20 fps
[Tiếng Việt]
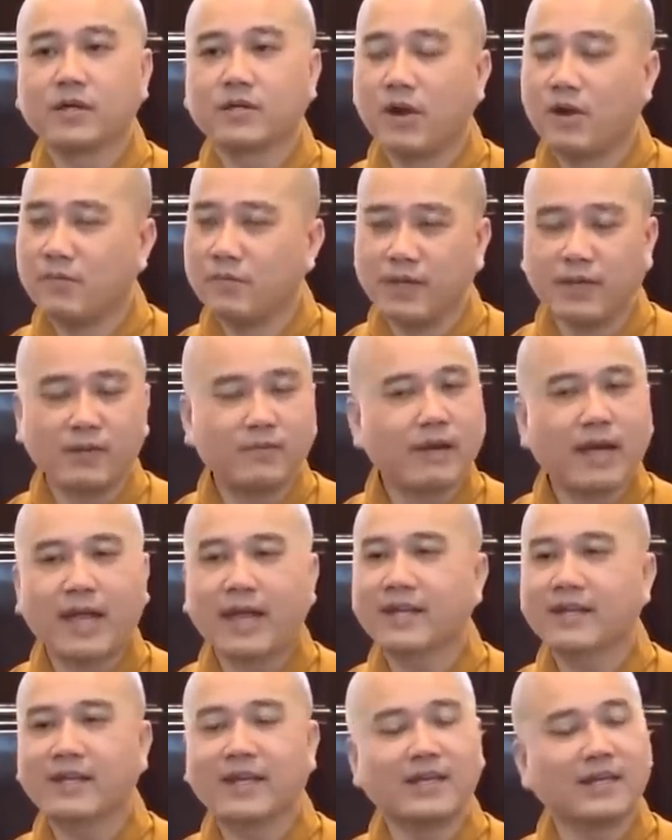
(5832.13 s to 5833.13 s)
còn mình không
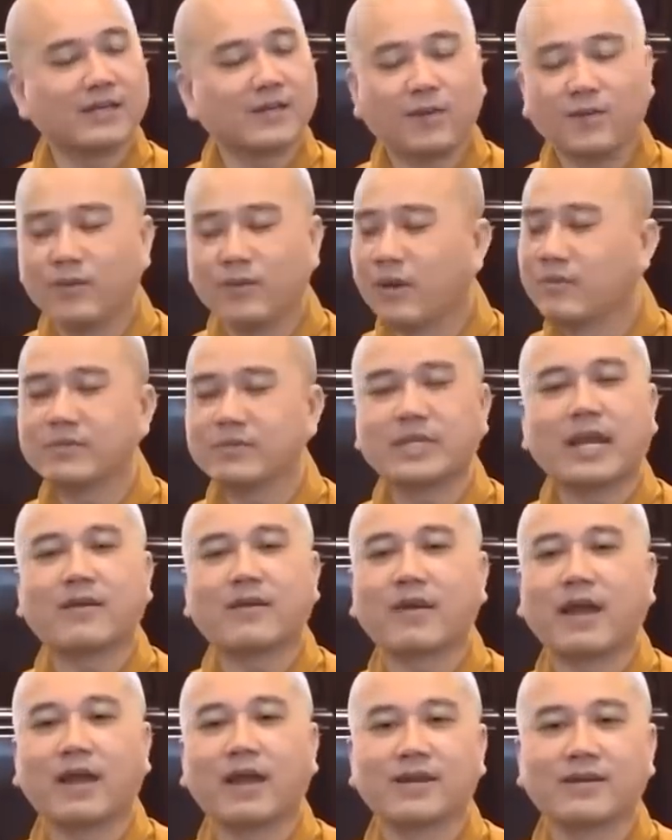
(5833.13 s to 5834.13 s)
ăn thì cũng không sao
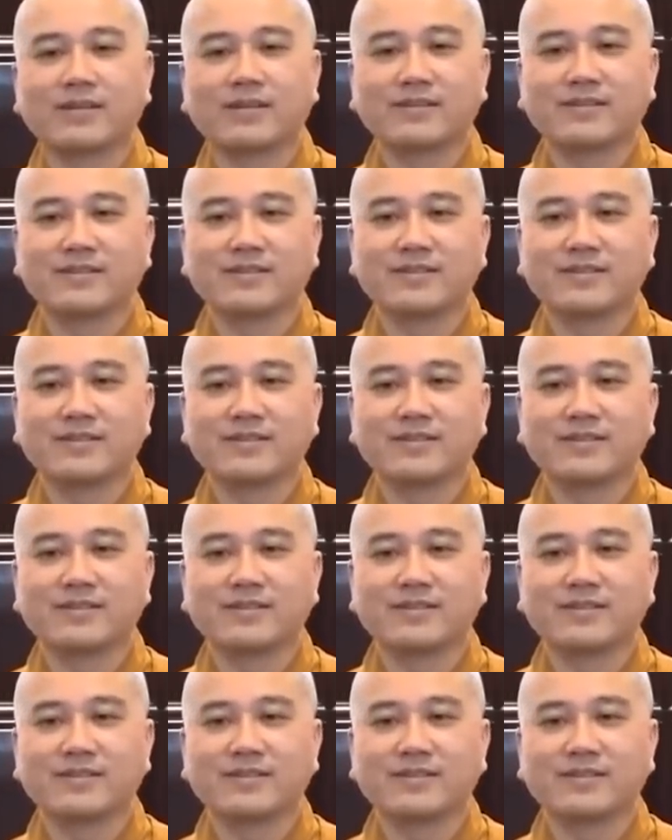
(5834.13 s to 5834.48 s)
cả.